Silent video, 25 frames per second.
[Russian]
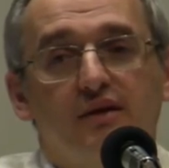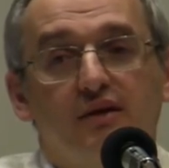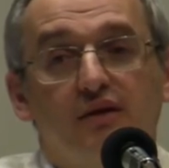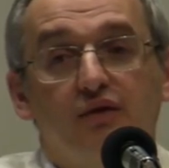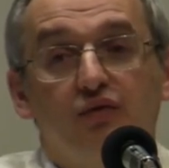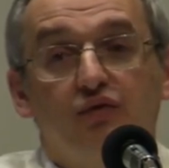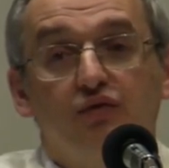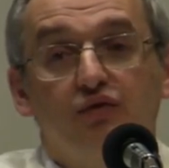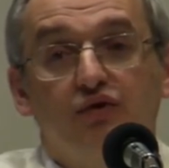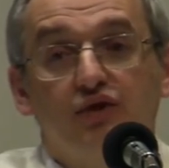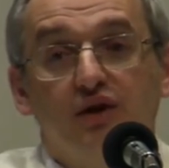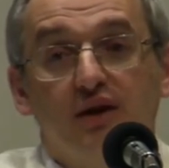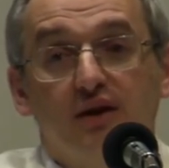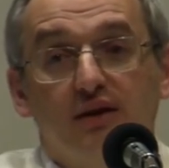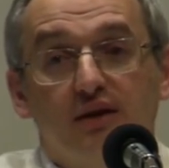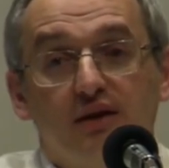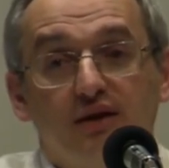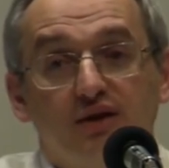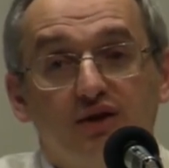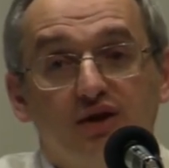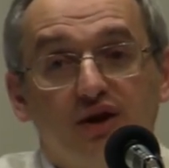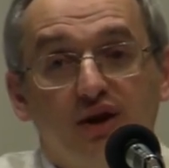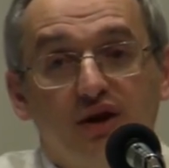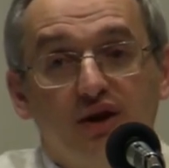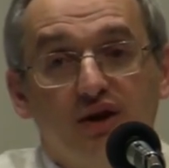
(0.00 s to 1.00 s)
Лучше
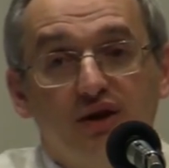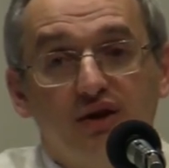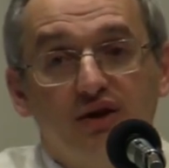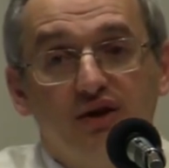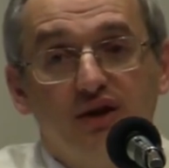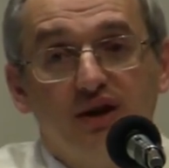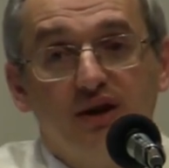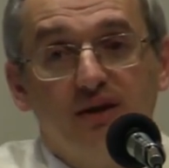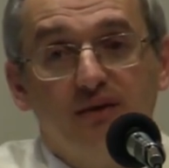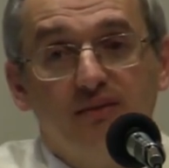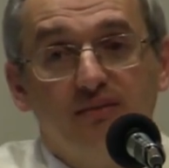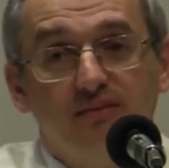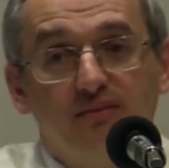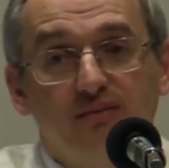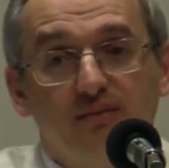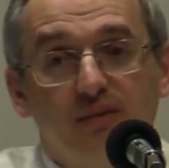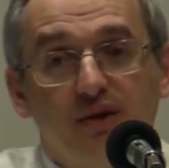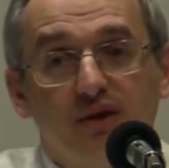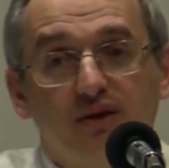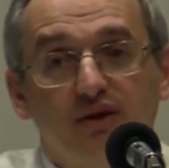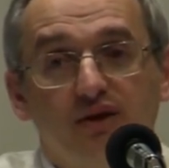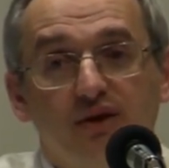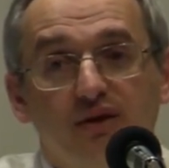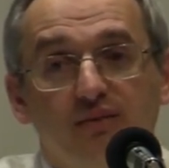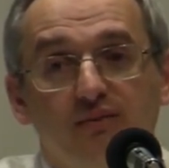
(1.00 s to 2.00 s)
отношений,
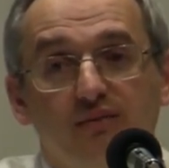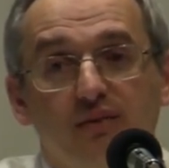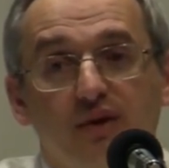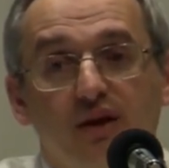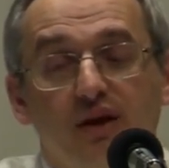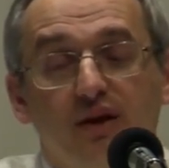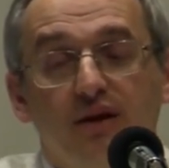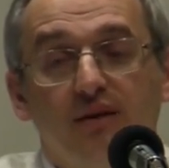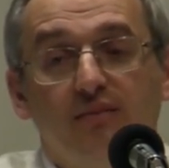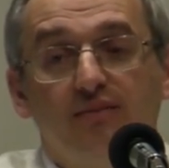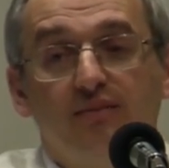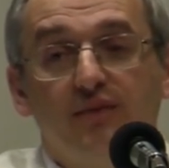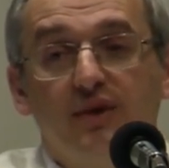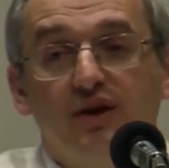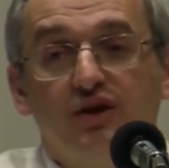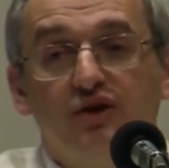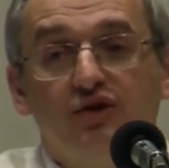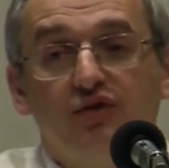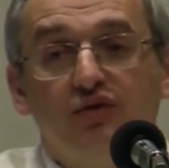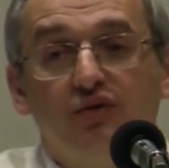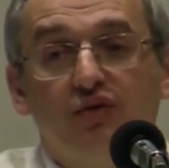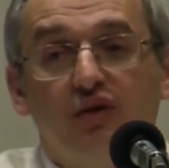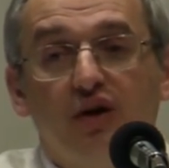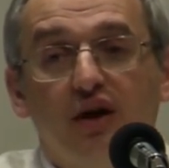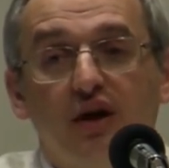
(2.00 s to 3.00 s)
чем
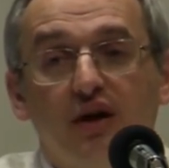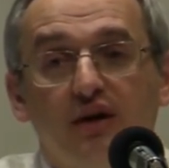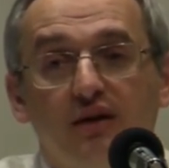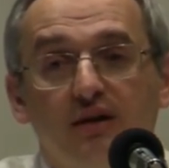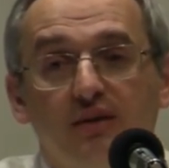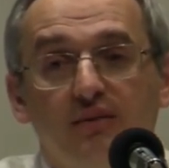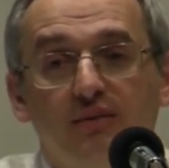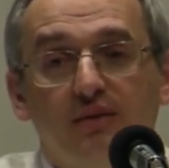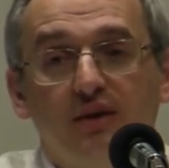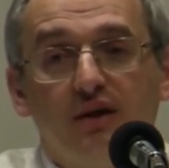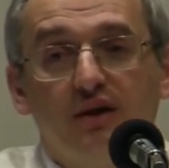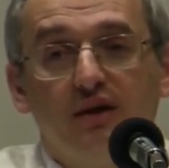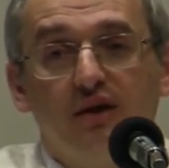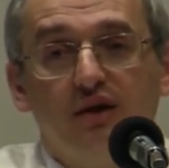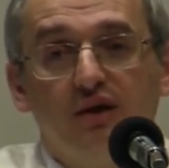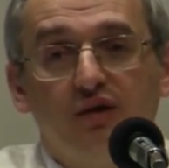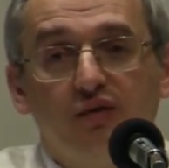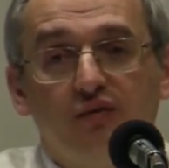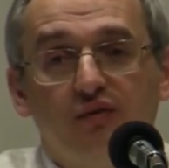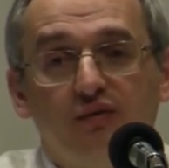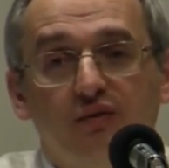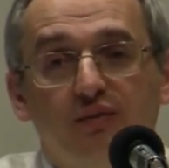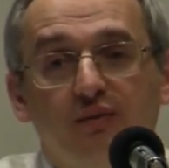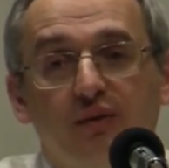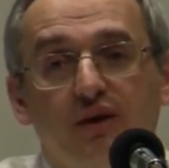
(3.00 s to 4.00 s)
между этими
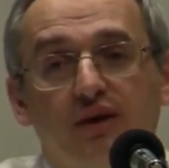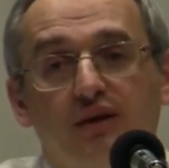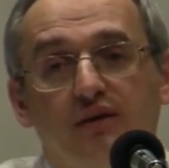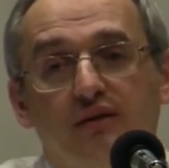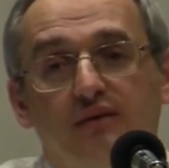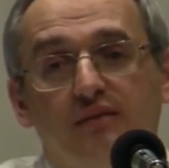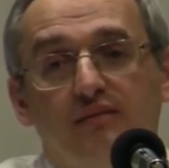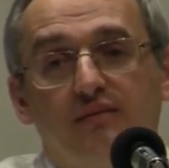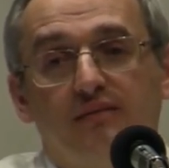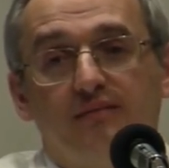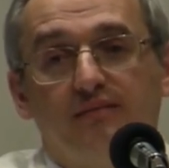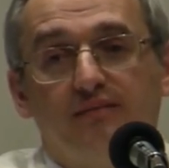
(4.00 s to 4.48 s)
людьми.